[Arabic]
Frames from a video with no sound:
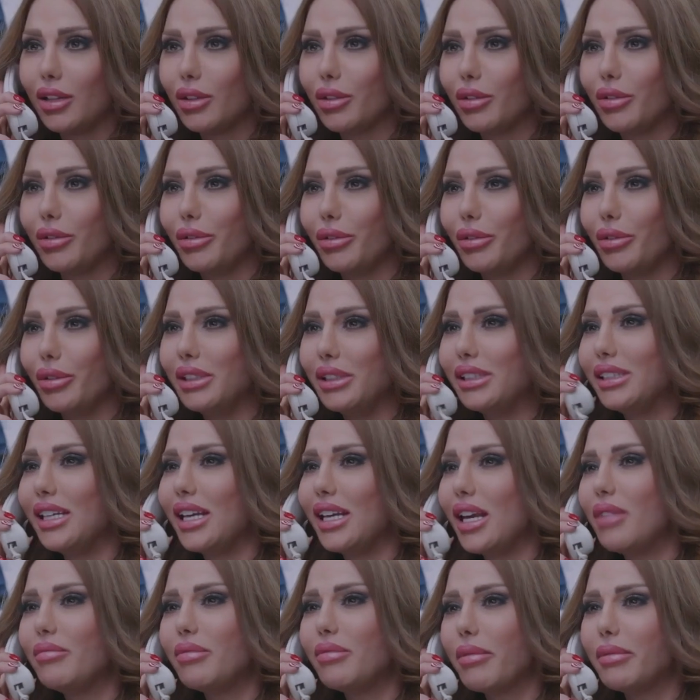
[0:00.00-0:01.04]
لك وانت
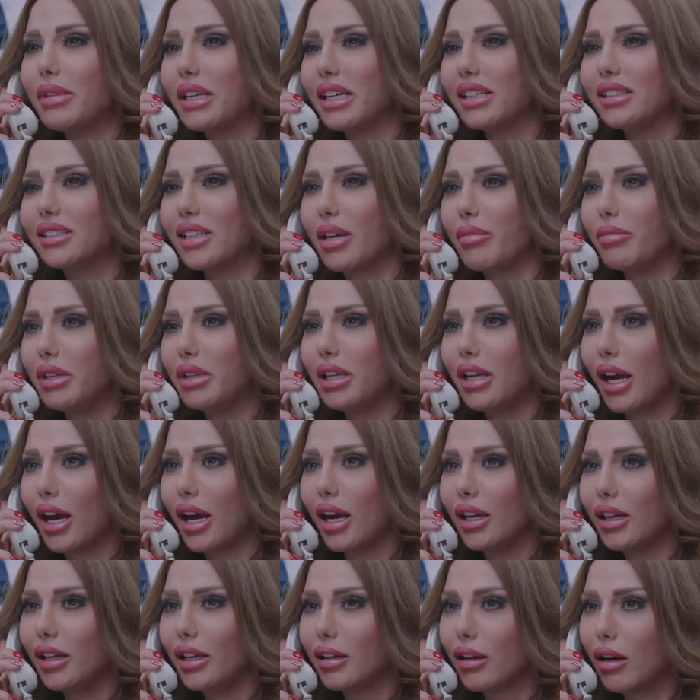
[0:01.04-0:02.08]
امتى بدك تكبري
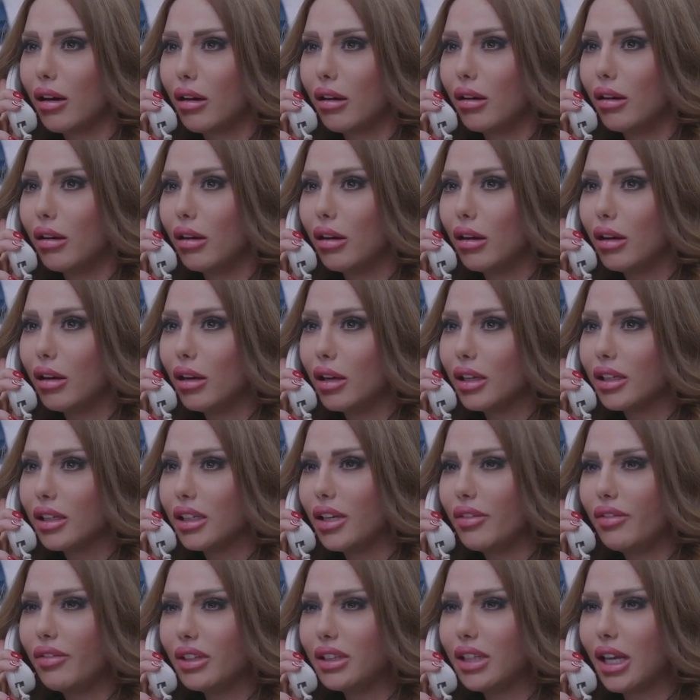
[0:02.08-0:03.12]
لعقلك اه
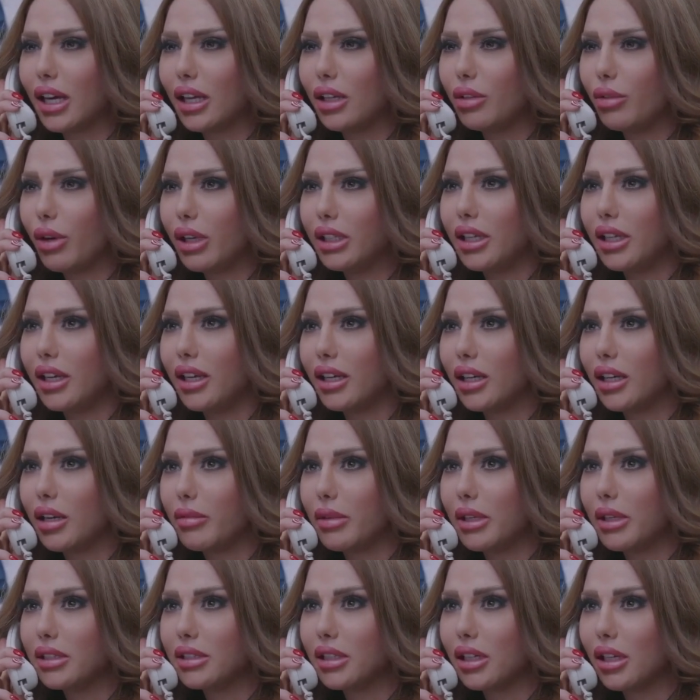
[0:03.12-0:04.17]
كيف تدخلي وحده هيك
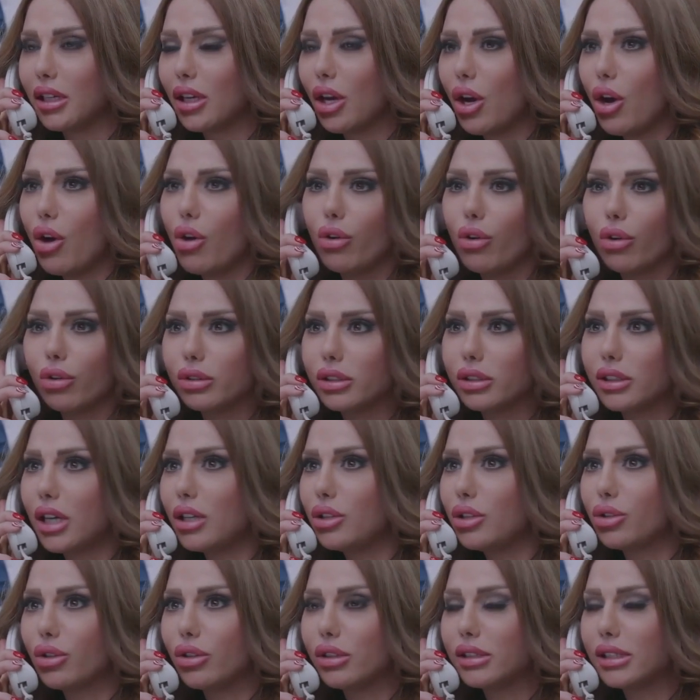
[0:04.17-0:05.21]
لبيتك
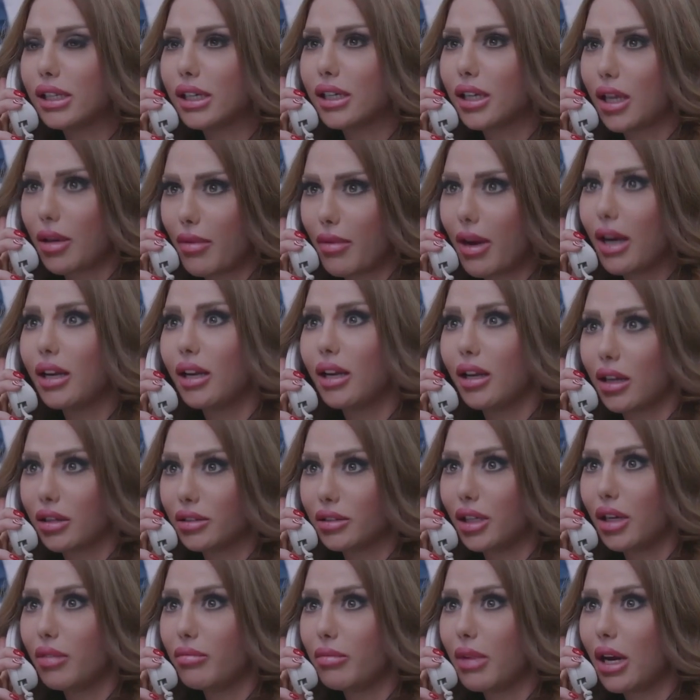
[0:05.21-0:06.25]
وقصي جوزك كمان
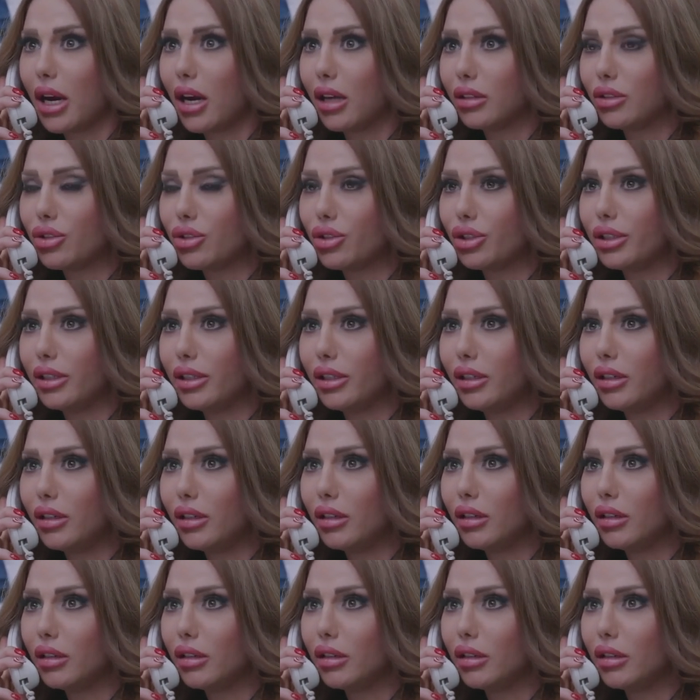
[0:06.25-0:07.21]
رضيان بهذا الشيء